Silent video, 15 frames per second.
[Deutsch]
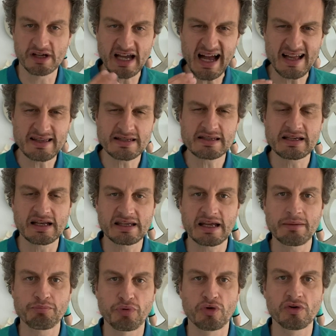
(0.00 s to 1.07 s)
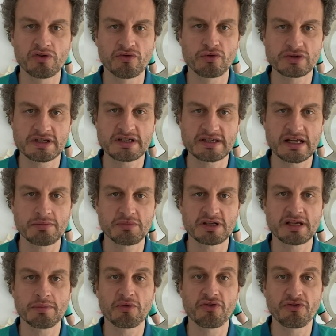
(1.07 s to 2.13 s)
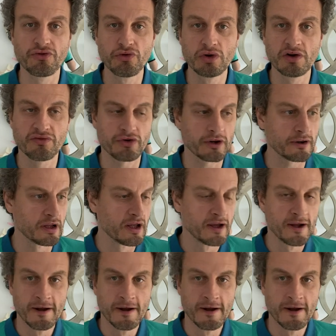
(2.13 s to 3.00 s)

ganz an dem Punkt, wo sie sind, mit dem Gefühl von,